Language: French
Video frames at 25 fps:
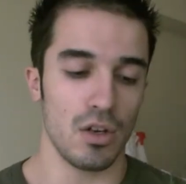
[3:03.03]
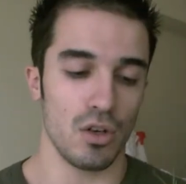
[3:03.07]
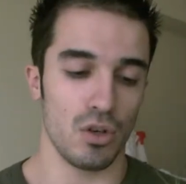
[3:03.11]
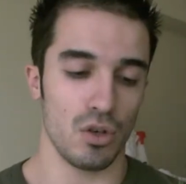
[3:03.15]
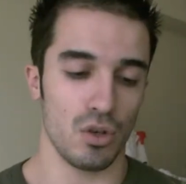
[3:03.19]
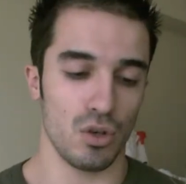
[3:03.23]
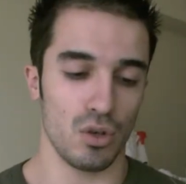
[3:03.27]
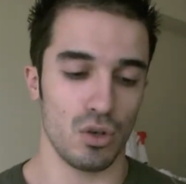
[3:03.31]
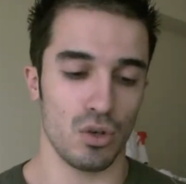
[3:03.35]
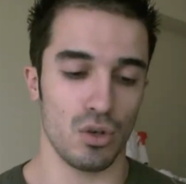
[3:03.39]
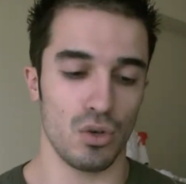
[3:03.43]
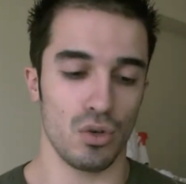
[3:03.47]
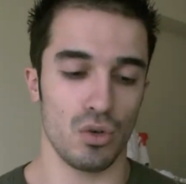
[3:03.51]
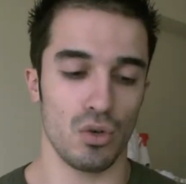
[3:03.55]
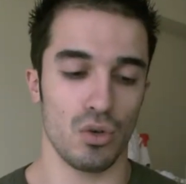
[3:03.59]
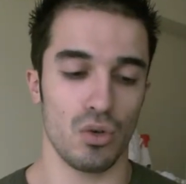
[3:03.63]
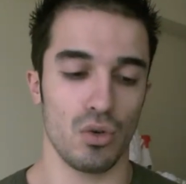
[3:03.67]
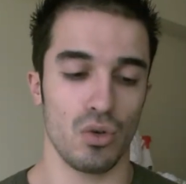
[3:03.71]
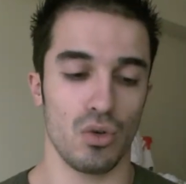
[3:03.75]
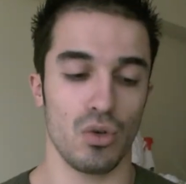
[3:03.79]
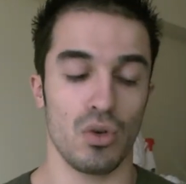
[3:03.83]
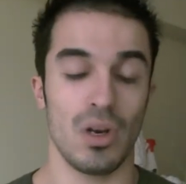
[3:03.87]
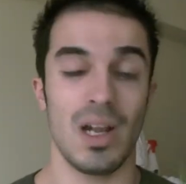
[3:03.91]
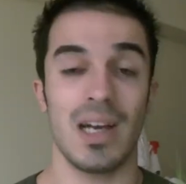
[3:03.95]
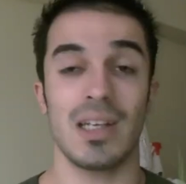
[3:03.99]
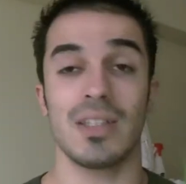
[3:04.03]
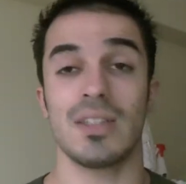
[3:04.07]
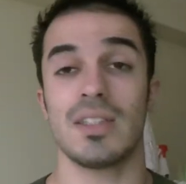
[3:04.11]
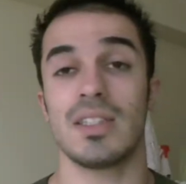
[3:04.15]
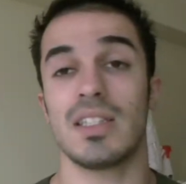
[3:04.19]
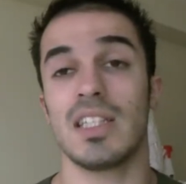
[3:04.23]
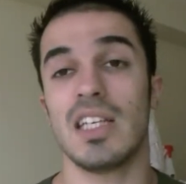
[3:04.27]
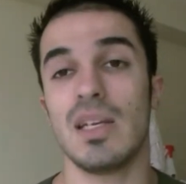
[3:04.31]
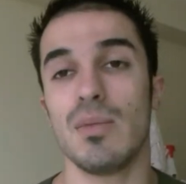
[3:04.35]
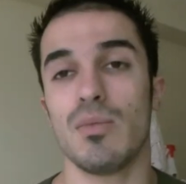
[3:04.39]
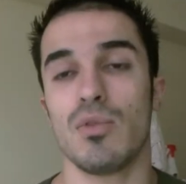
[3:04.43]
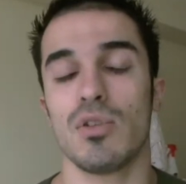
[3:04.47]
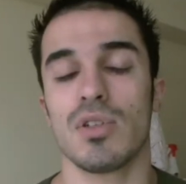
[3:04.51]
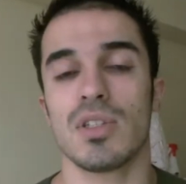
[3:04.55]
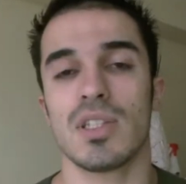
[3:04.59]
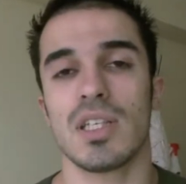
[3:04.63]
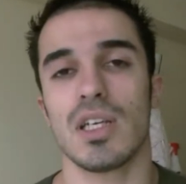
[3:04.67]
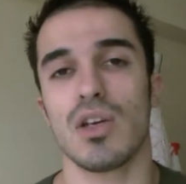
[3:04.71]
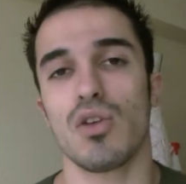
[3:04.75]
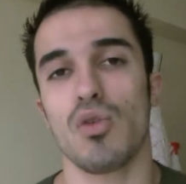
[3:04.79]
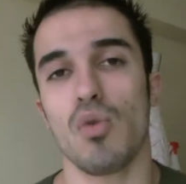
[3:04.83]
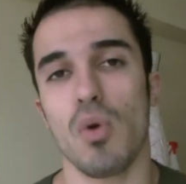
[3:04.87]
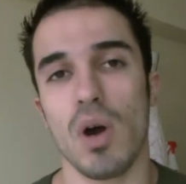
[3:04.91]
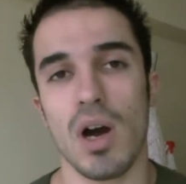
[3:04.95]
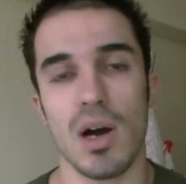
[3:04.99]
Euh, la cible,
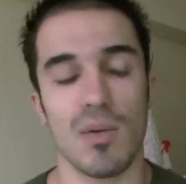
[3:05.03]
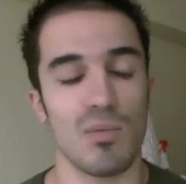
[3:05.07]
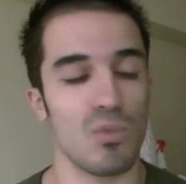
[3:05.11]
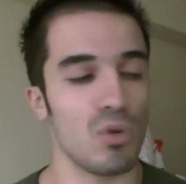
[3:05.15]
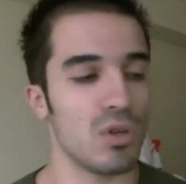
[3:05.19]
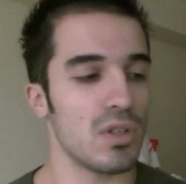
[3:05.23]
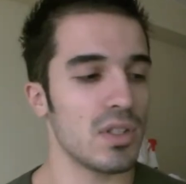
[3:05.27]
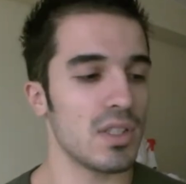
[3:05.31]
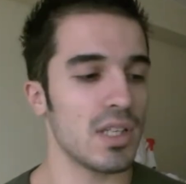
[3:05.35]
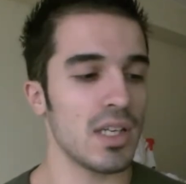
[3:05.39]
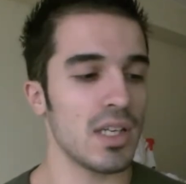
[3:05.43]
c'est quoi à mon